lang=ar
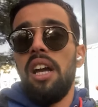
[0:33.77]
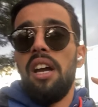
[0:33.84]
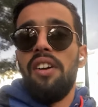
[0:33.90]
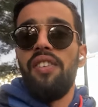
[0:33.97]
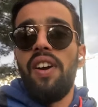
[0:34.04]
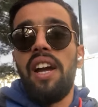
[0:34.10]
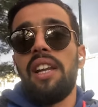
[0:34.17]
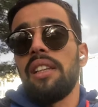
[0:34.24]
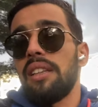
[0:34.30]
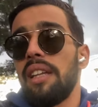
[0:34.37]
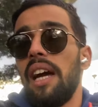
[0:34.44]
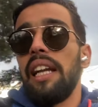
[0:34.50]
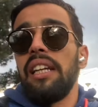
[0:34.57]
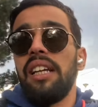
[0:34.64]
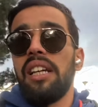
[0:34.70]
فحال
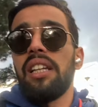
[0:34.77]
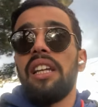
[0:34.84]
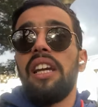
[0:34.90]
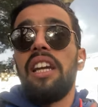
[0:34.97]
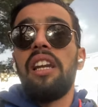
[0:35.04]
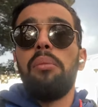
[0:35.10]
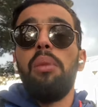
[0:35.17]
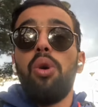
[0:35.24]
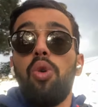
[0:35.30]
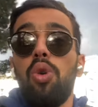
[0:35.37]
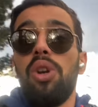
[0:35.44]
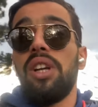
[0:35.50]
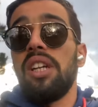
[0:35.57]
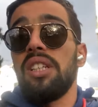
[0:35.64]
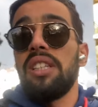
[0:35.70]
الطاليان الا ما
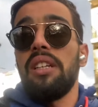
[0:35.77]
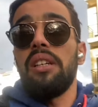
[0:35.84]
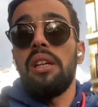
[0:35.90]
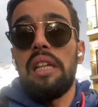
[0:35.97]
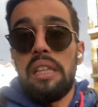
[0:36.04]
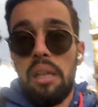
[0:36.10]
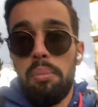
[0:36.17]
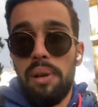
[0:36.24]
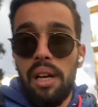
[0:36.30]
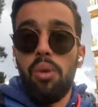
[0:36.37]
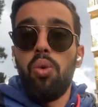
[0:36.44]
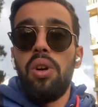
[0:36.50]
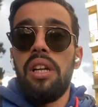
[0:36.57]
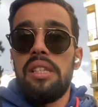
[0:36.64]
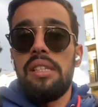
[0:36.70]
قلناش دابا راه
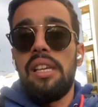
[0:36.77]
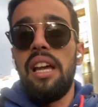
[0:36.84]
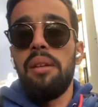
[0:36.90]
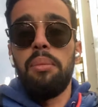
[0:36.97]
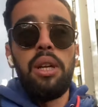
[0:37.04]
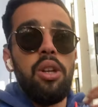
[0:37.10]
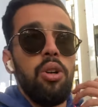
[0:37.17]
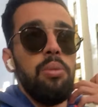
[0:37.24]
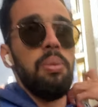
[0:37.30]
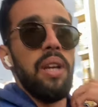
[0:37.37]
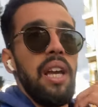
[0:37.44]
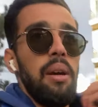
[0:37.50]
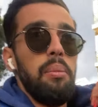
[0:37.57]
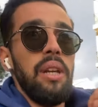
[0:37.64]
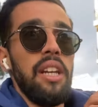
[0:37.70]
ولات سهل منهم
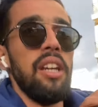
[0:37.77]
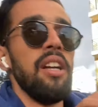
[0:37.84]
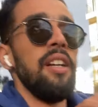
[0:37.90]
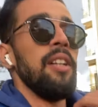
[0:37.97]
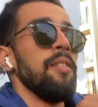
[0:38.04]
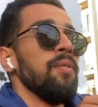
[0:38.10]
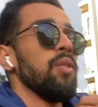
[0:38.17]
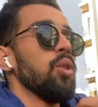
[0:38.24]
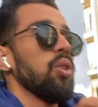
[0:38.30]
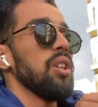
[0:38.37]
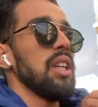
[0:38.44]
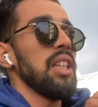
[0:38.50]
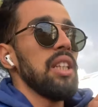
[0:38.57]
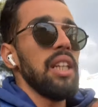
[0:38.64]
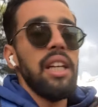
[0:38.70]
كاملين دونك
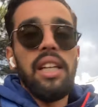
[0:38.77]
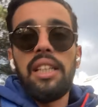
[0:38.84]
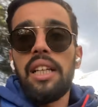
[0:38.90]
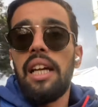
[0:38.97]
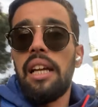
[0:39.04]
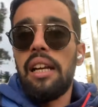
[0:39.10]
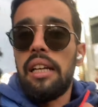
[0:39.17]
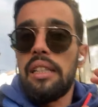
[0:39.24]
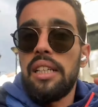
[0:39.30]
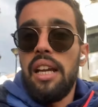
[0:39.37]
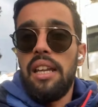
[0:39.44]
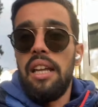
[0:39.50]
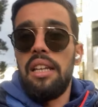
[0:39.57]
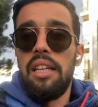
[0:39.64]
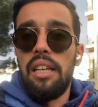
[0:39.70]
داكشي علاش قررت
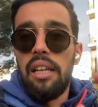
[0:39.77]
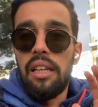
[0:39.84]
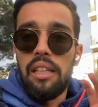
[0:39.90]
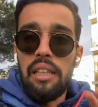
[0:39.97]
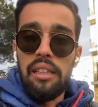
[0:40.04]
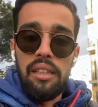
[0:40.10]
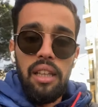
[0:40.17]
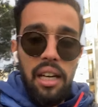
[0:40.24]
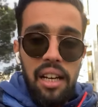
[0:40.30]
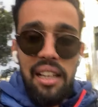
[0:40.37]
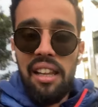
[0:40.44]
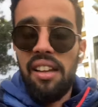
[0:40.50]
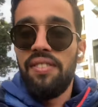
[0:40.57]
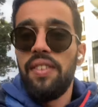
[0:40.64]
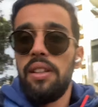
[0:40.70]
انني ندير هاد
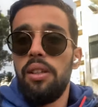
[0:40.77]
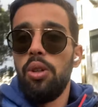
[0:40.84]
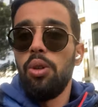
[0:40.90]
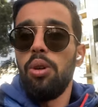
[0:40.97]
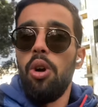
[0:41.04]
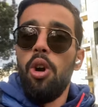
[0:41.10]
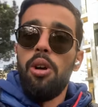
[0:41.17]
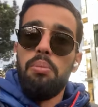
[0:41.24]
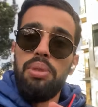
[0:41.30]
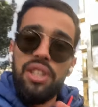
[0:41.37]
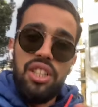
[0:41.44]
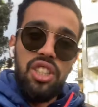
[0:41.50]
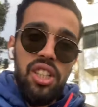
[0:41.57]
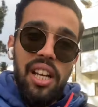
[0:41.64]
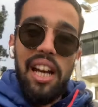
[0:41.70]
لا فيديو باش
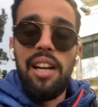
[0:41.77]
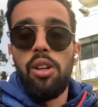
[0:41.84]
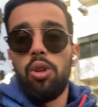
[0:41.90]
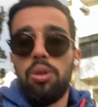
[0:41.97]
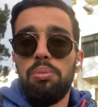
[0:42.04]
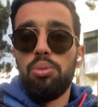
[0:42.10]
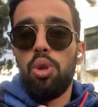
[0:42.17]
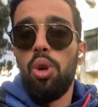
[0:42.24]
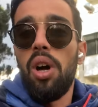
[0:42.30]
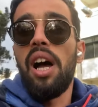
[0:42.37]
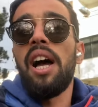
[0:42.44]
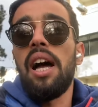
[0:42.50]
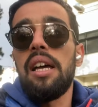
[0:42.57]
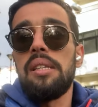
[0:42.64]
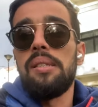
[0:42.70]
نشرح لكم دو
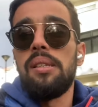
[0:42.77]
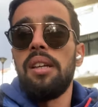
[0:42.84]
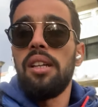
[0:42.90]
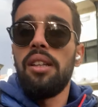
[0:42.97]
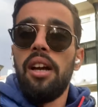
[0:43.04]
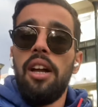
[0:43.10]
ا ا زد